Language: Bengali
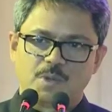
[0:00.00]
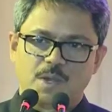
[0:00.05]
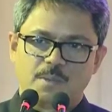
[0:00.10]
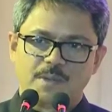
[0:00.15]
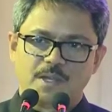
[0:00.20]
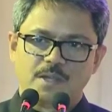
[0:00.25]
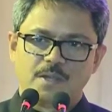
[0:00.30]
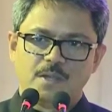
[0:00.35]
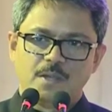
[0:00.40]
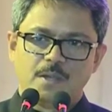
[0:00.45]

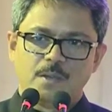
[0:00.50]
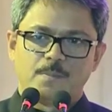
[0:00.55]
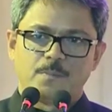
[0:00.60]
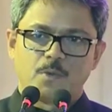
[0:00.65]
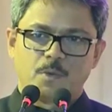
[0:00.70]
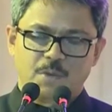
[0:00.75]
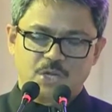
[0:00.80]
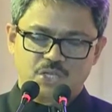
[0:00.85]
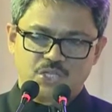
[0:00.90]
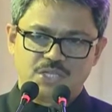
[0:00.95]
সচিব মোহাম্মদ
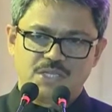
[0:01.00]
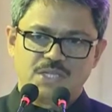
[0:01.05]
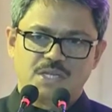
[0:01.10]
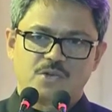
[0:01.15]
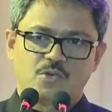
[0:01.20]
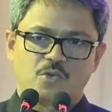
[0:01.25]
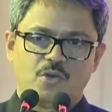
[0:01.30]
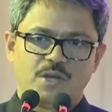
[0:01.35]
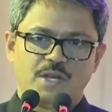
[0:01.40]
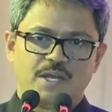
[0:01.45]
আমিনুল
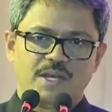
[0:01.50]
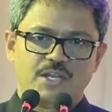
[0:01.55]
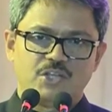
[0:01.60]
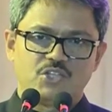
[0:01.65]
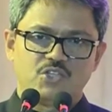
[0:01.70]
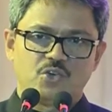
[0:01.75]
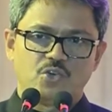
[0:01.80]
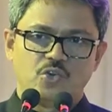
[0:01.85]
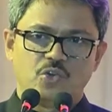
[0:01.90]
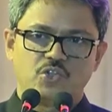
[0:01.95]
ইসলাম
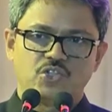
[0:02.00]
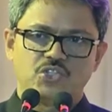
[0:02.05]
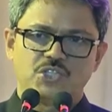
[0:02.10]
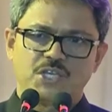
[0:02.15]
উপস্থিত